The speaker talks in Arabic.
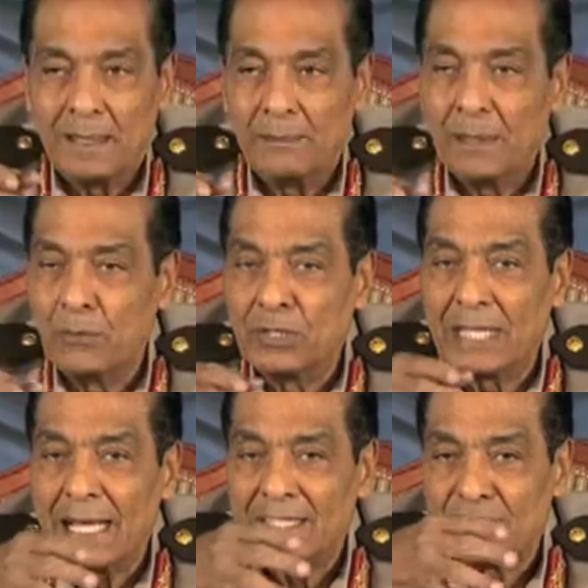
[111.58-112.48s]

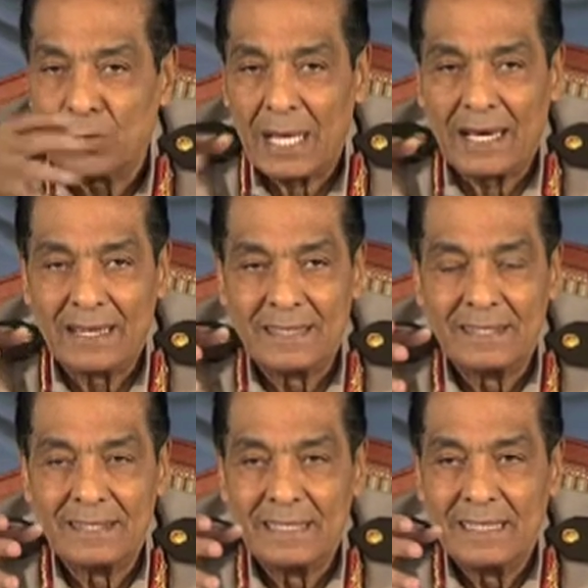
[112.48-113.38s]
بمنتهى السرعه
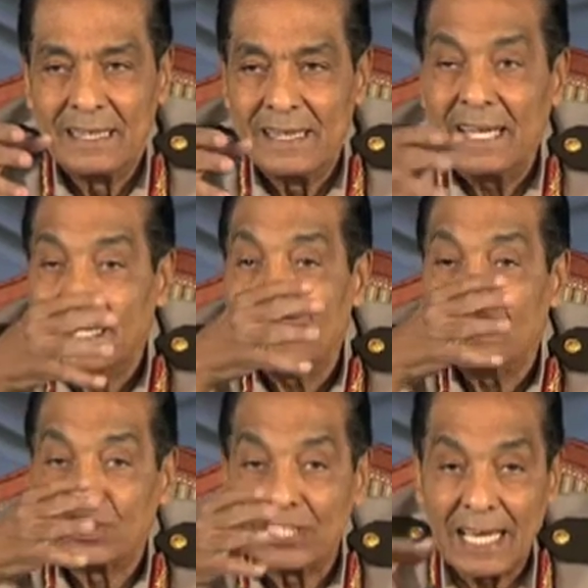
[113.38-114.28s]
ان احنا
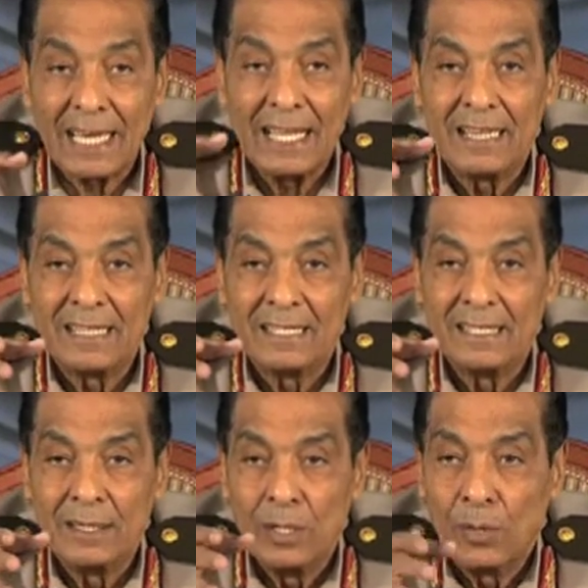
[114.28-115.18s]
نشتغل
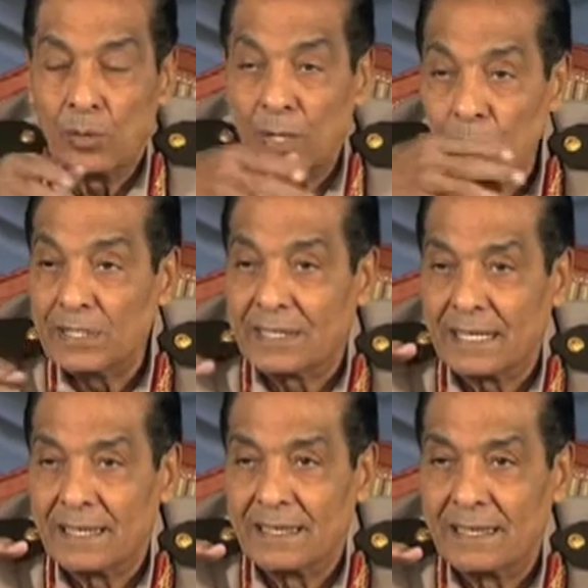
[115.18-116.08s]

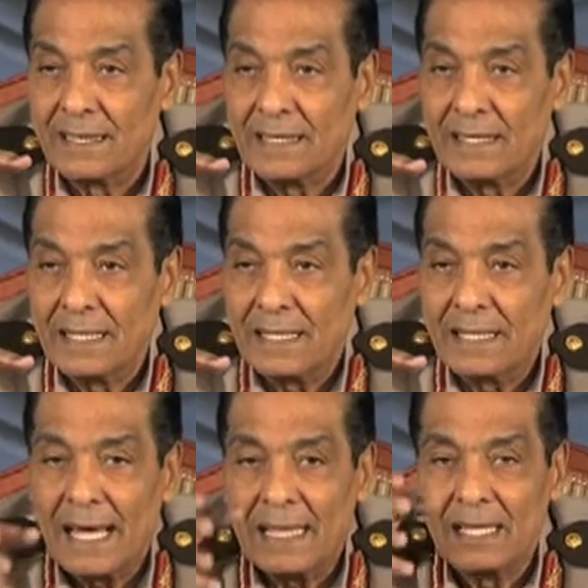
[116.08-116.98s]
وننتج
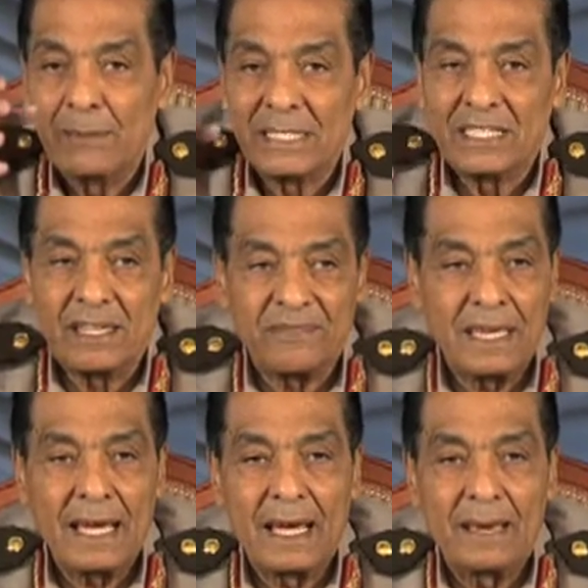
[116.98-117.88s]
لان مصر
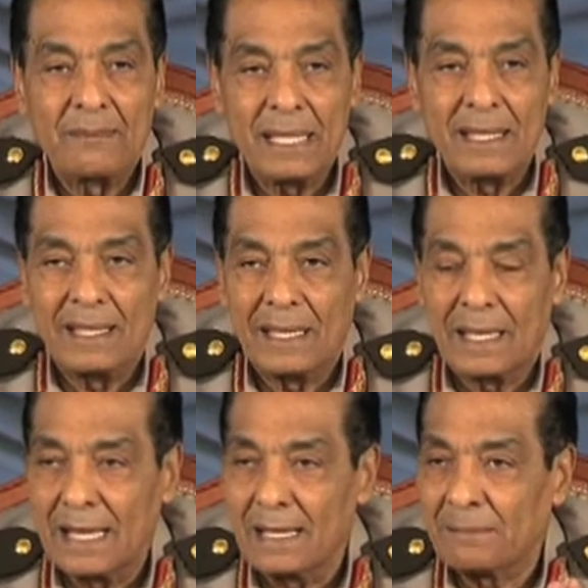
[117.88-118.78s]
فيها من
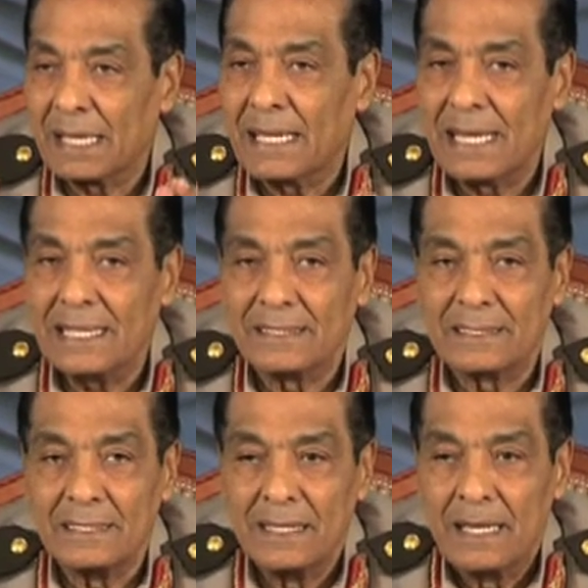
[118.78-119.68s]
الامكانات
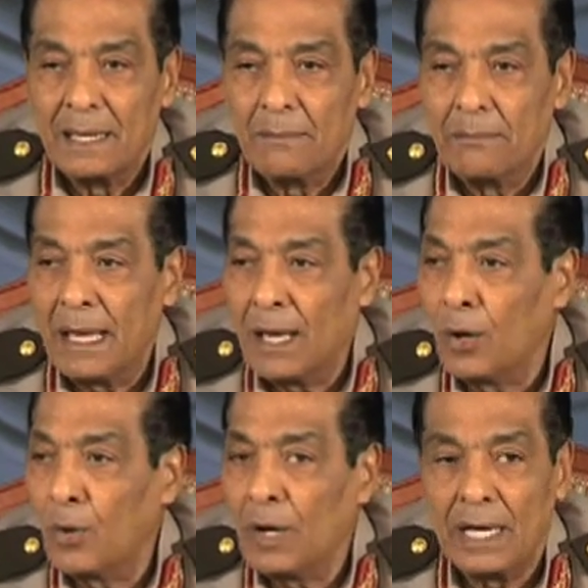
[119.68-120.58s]
ما
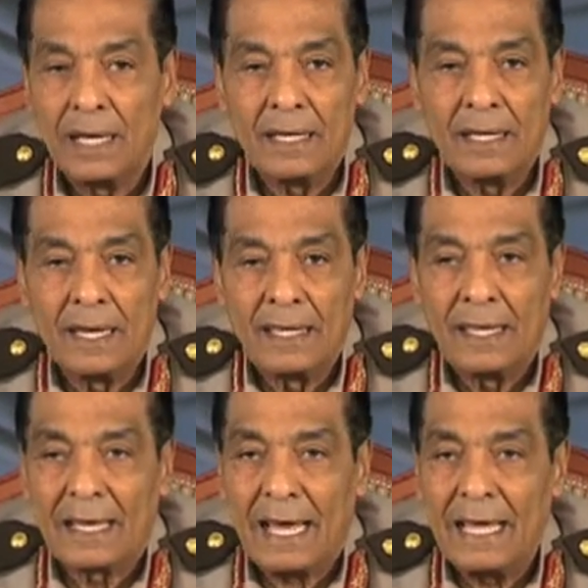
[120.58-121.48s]
هو
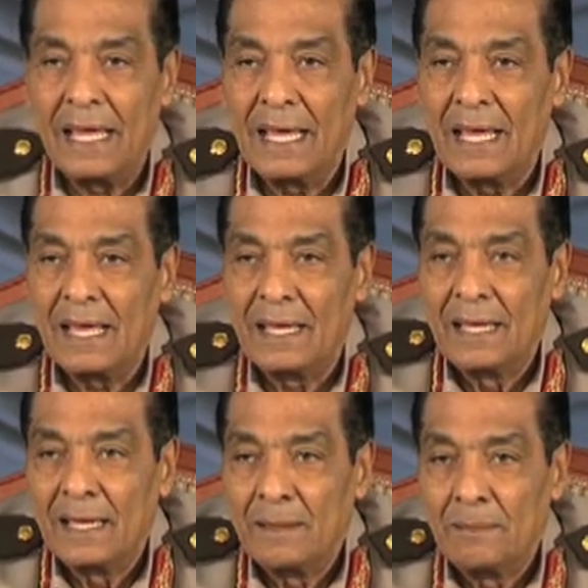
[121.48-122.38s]
يجعلها
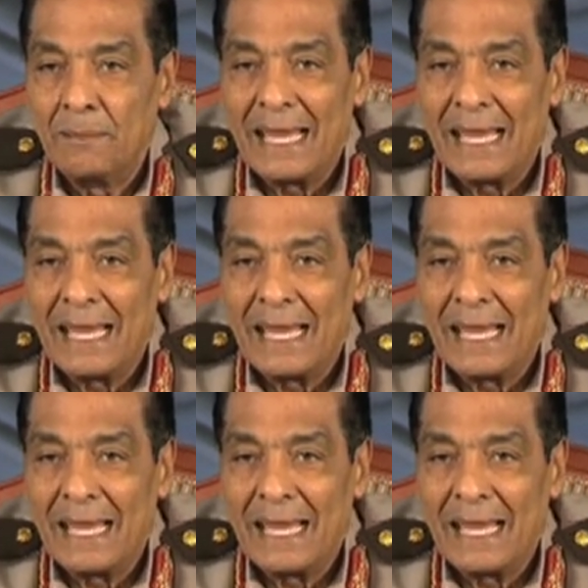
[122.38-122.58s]
من